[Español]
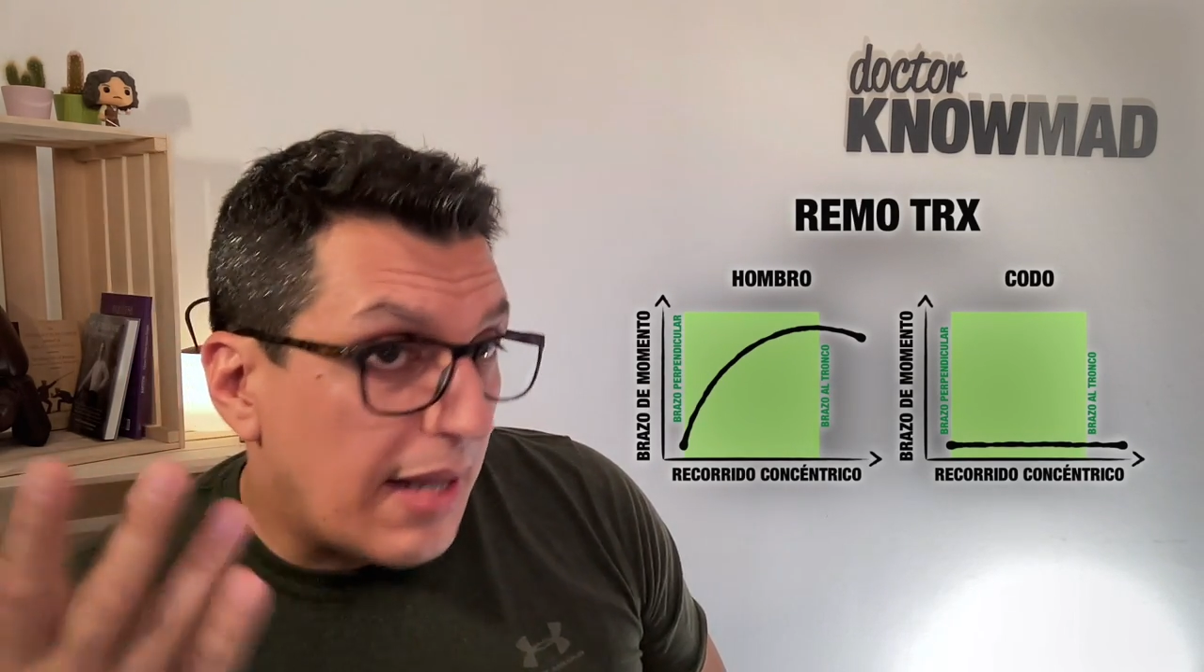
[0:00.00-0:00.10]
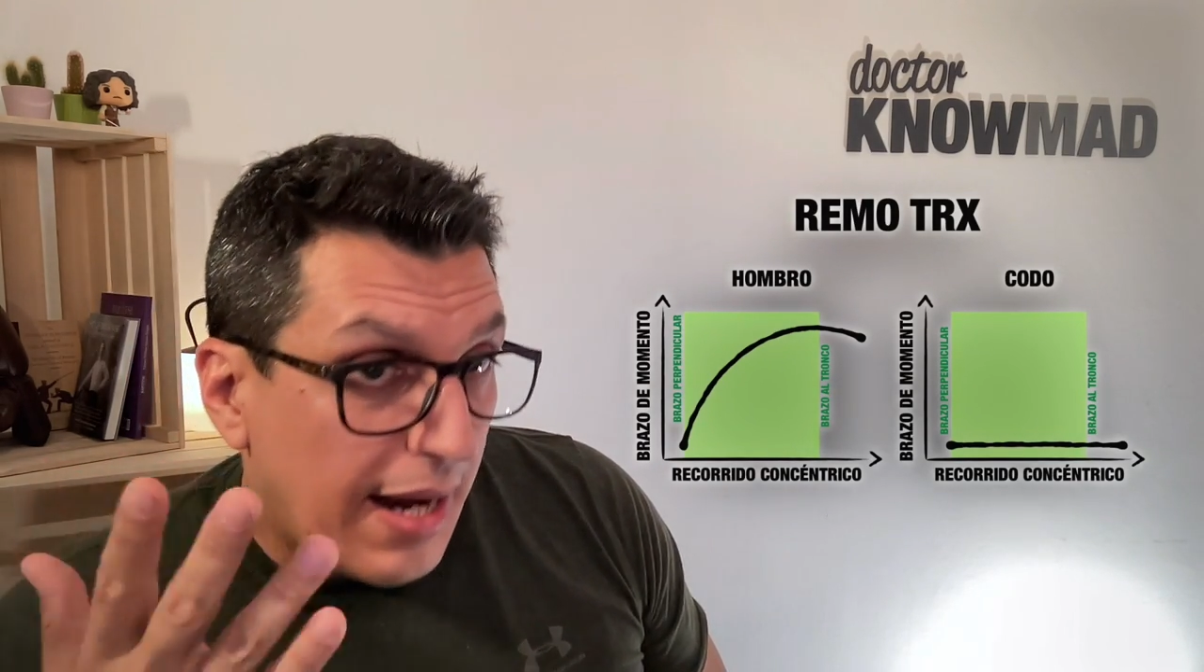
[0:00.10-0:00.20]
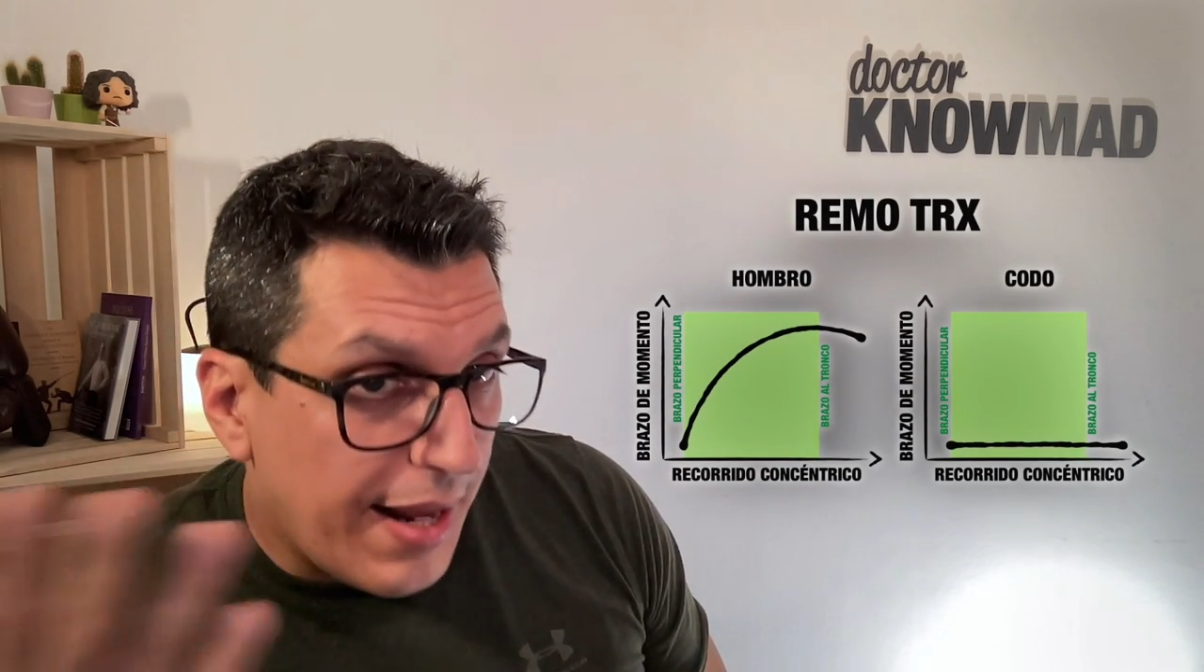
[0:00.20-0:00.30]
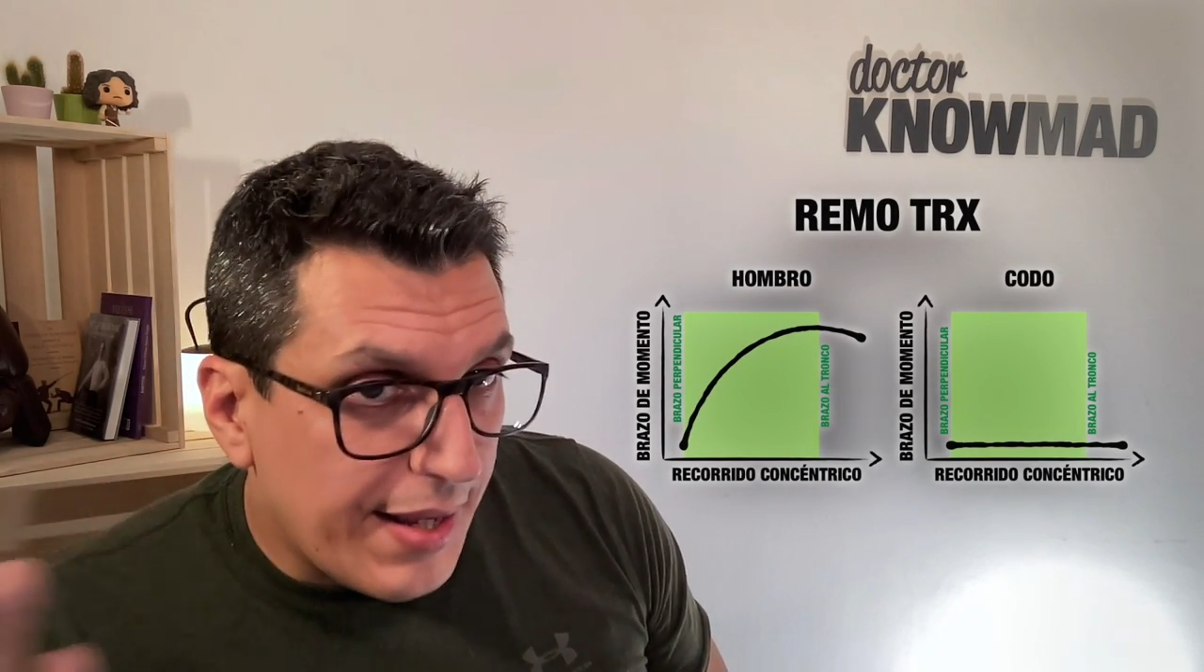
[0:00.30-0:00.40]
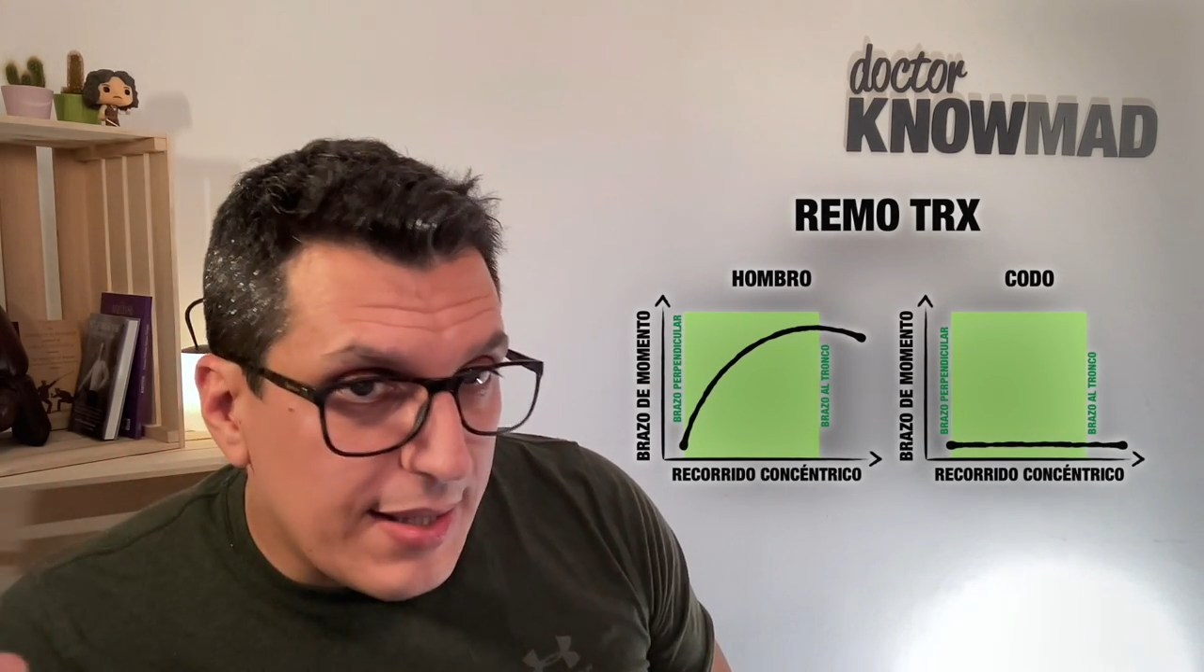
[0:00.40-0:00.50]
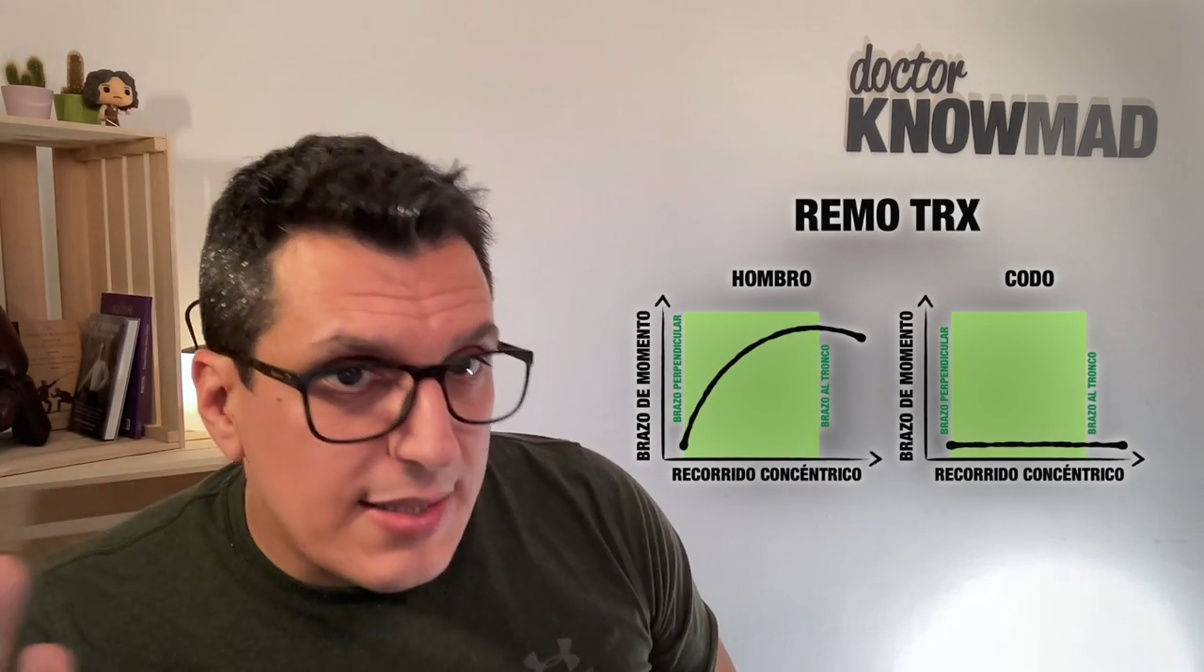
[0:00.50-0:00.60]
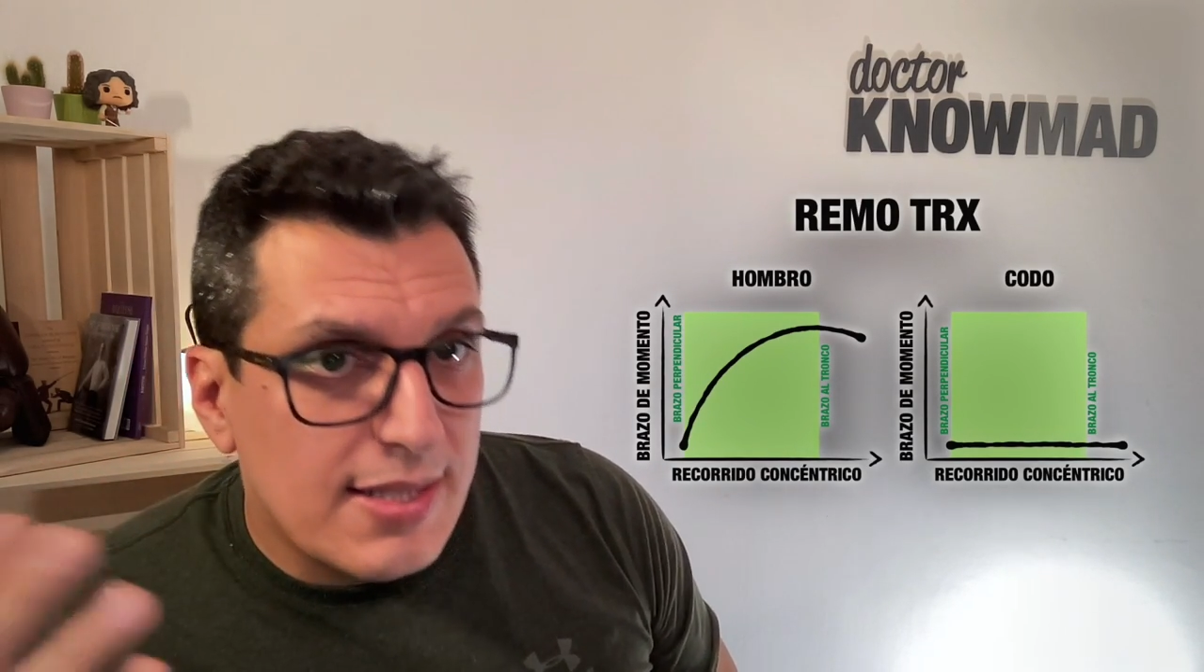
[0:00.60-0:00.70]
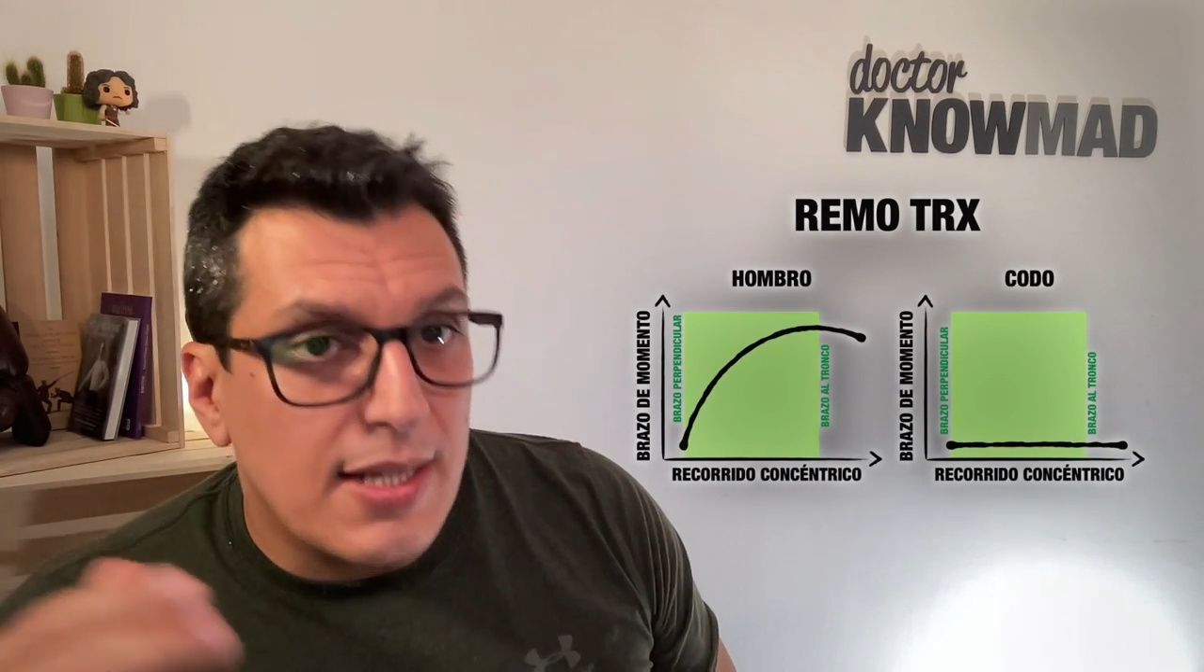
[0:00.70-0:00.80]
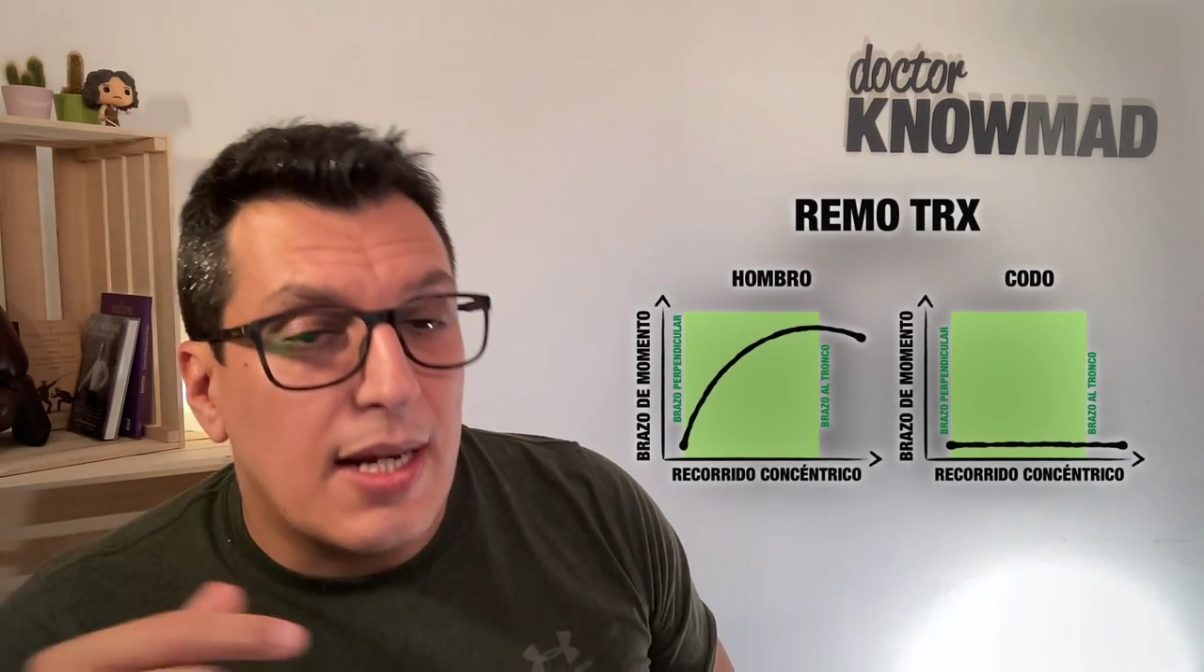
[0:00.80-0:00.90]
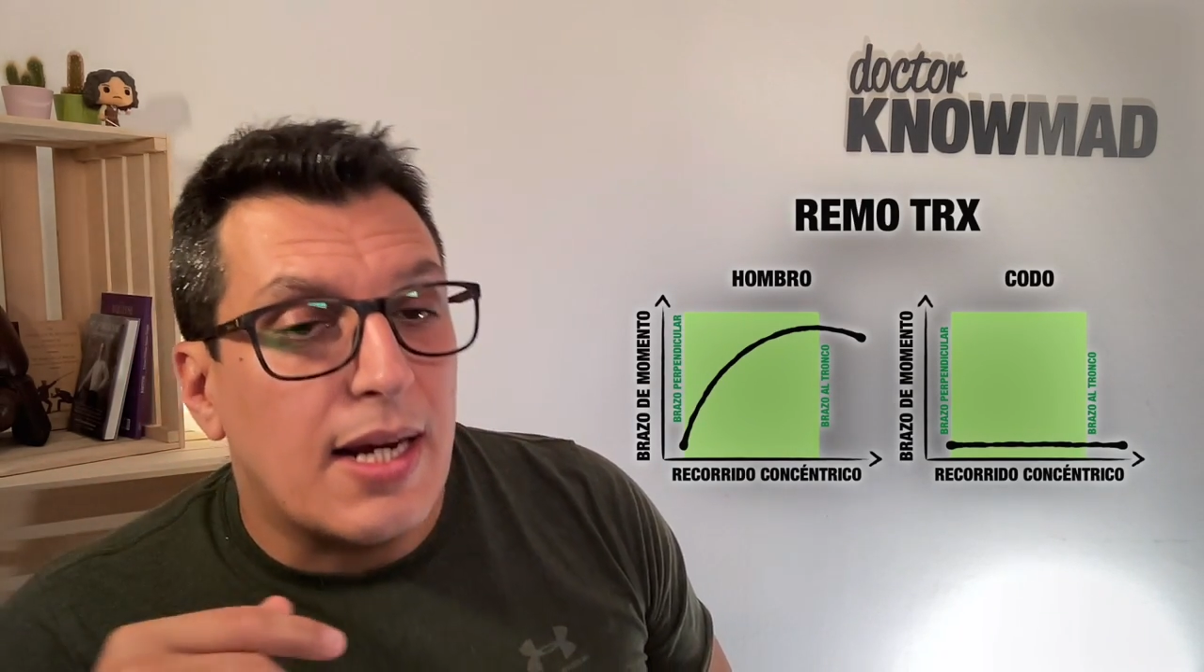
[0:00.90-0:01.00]

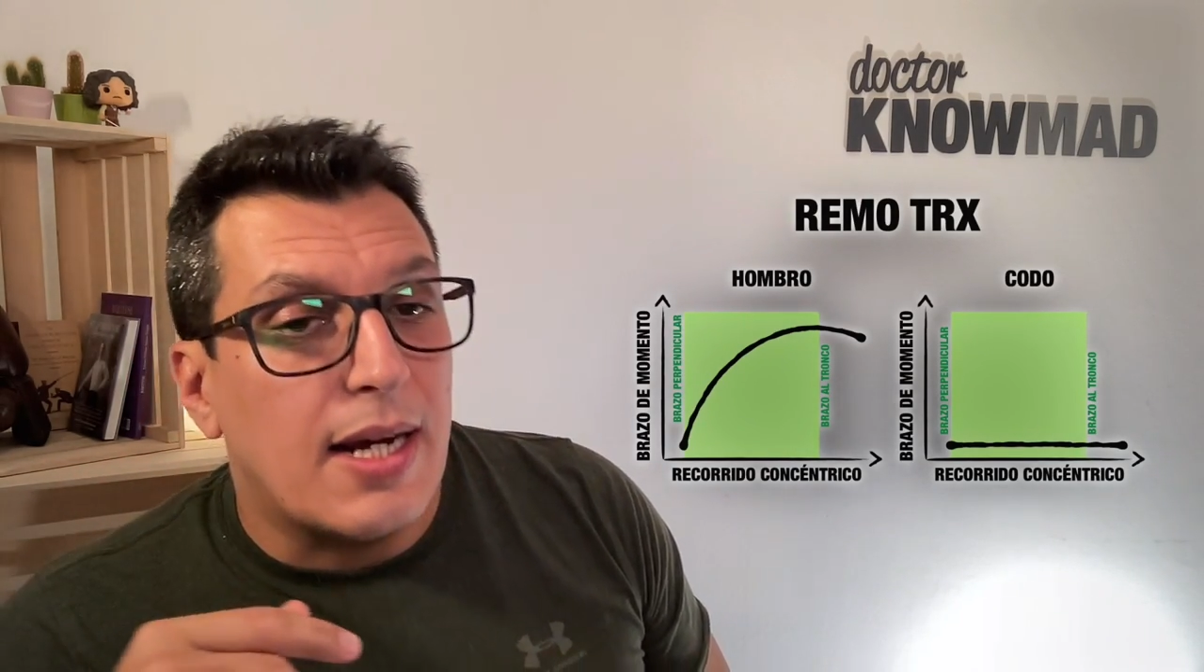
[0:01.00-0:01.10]
TRX,